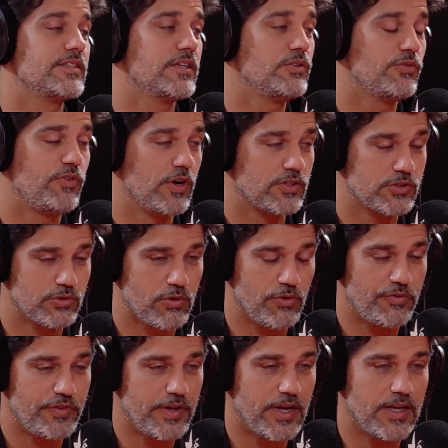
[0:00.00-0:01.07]
dando voto de
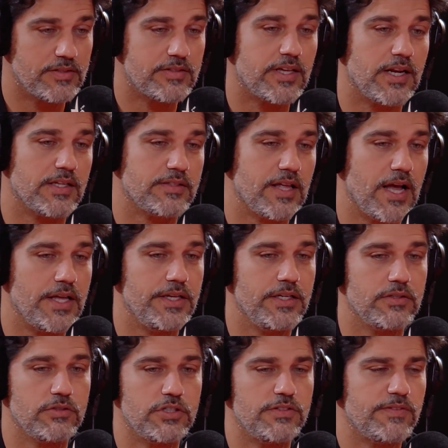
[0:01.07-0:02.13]
confiança, ela está uhum.
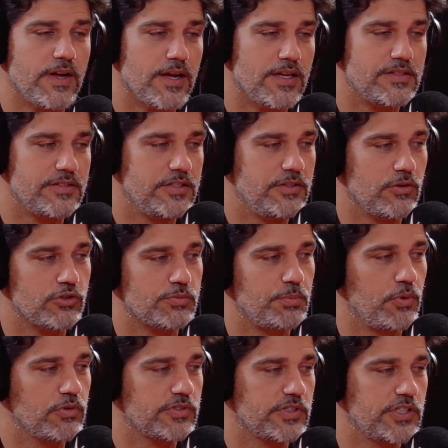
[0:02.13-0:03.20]
indo devagarzinho, aos
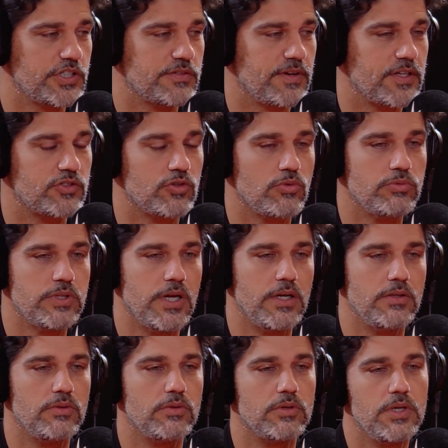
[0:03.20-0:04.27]
poucos a gente vai
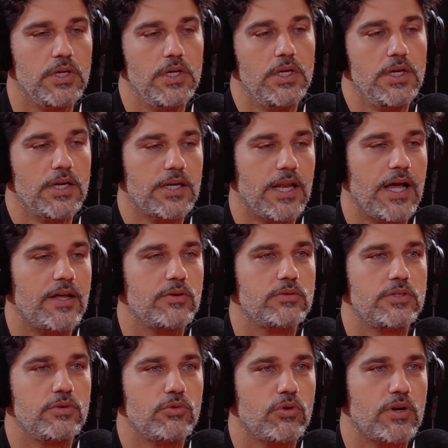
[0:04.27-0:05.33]
soltando. Claro
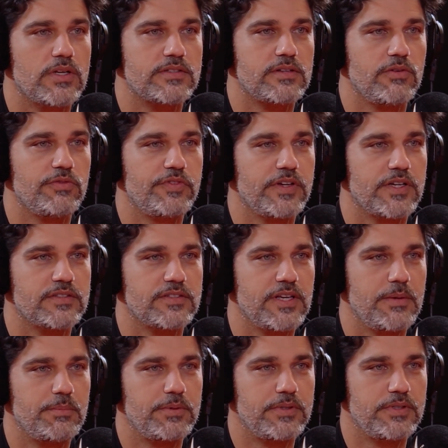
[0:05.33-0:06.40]
que o coração fica
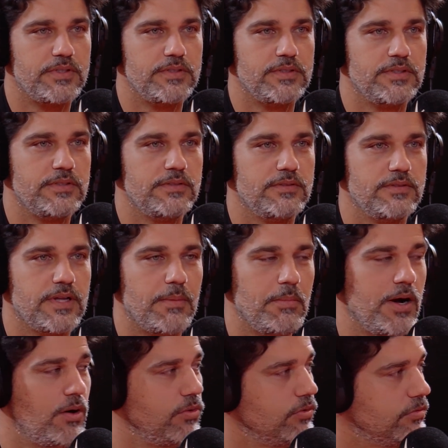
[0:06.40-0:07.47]
sempre na
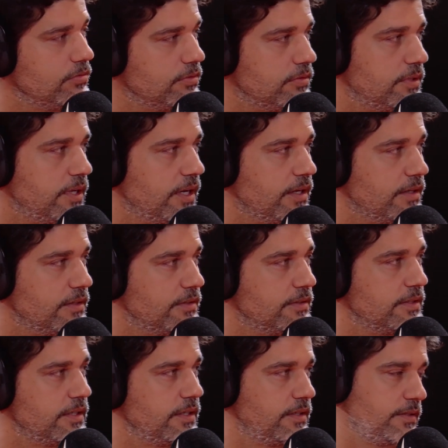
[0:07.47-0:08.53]
mão, né?
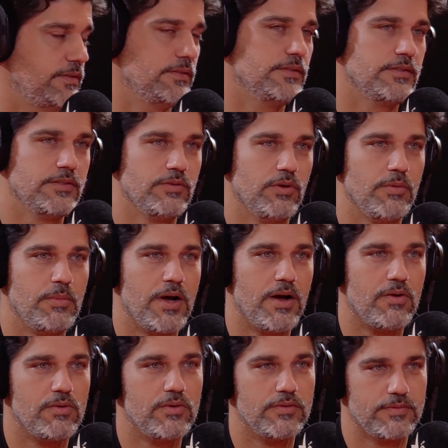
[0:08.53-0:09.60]
É
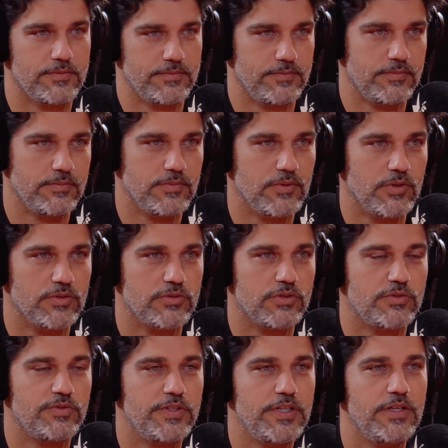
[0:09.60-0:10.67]
normal.
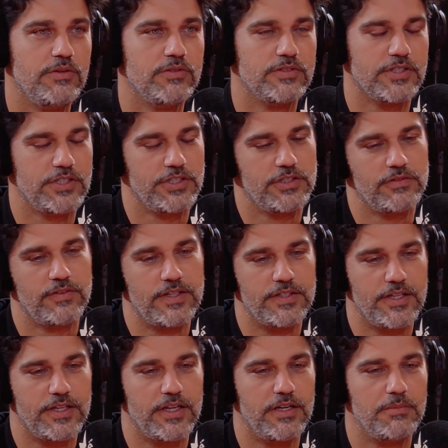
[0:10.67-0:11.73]
Nossos filhos, a gente vai
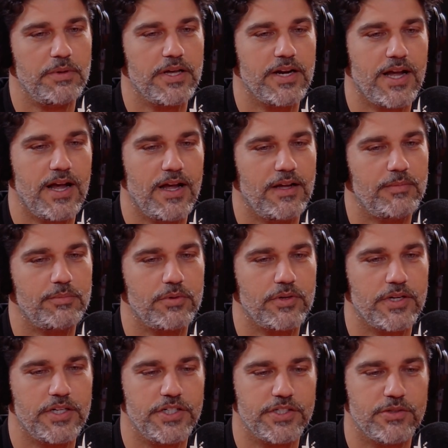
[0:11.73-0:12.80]
ter que liberar,
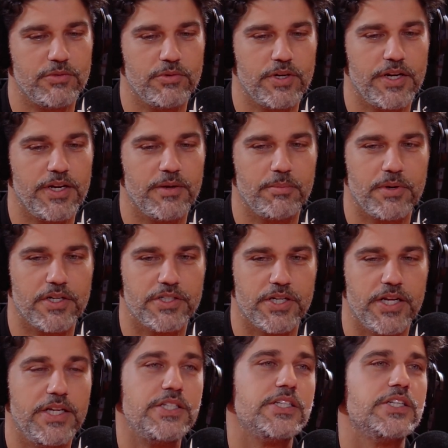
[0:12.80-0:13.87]
porque a gente não cria para
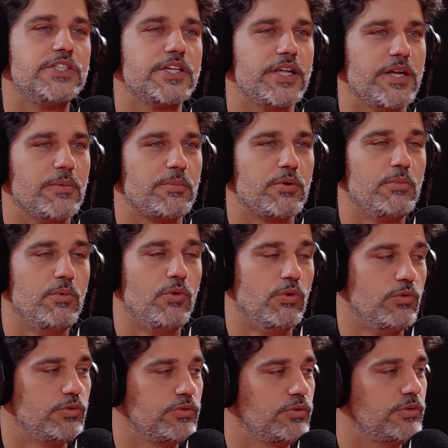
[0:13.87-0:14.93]
gente, a gente cria para o
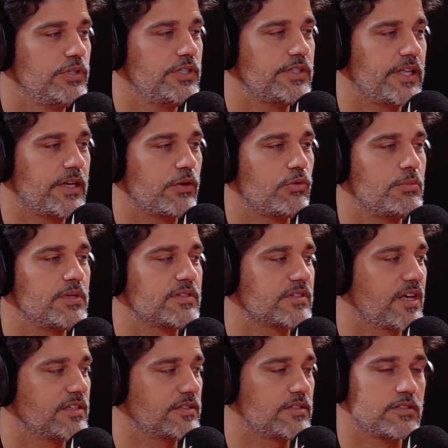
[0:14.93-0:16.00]
mundo e tem que
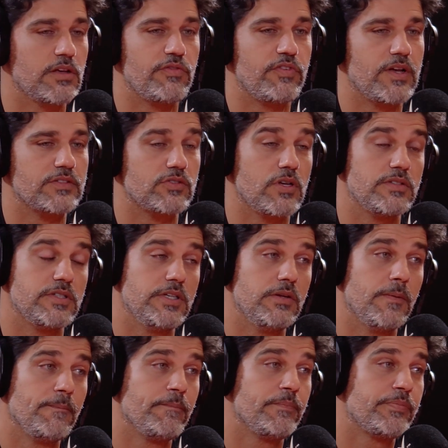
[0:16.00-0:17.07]
começar a se safar
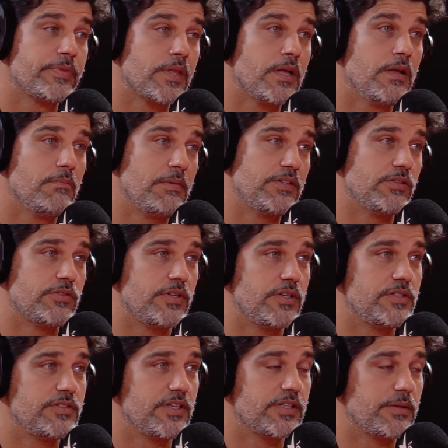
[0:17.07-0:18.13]
sozinha. Mas eu tenho
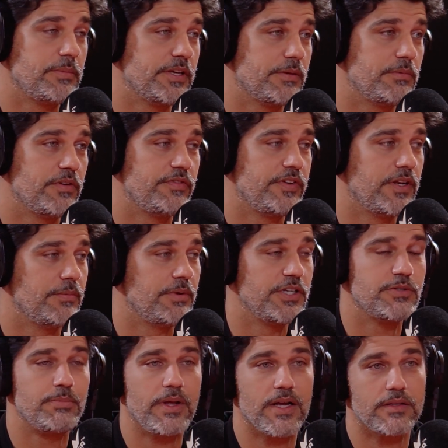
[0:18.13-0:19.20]
a dizer também que minha filha é bem
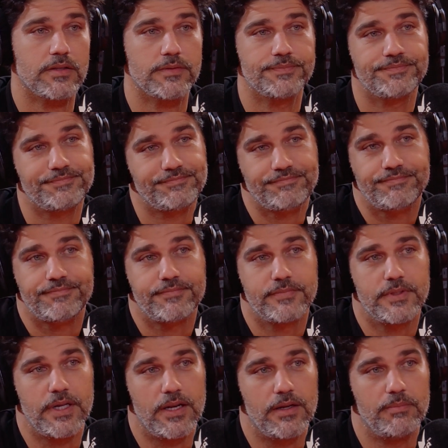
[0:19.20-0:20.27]
esperta.
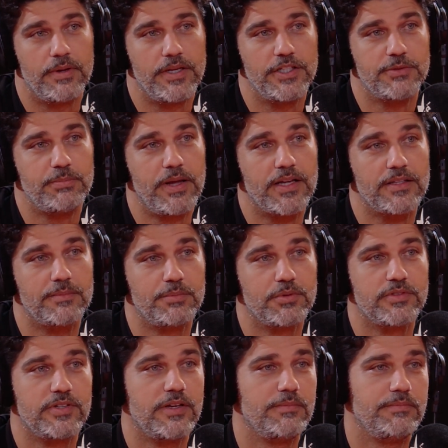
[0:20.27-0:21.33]
Ela é bem esperta por
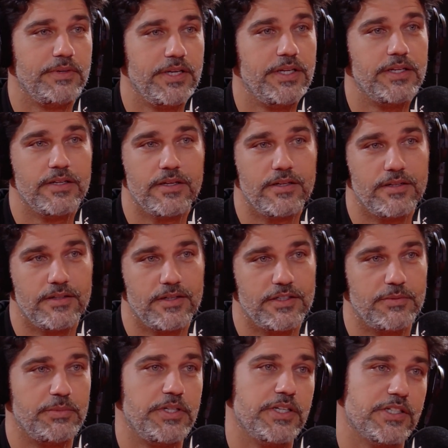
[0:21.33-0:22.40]
ser menina,
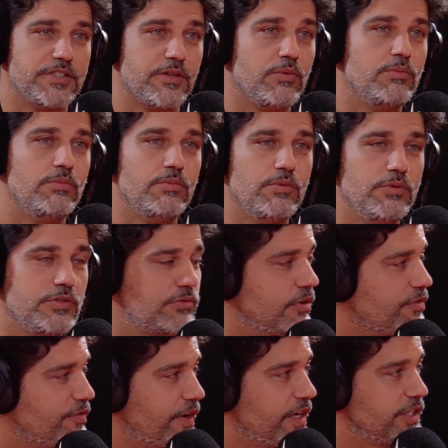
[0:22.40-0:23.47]
as meninas estão muito
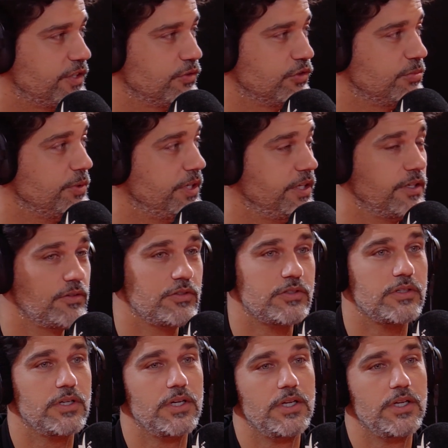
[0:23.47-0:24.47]
à frente dos meninos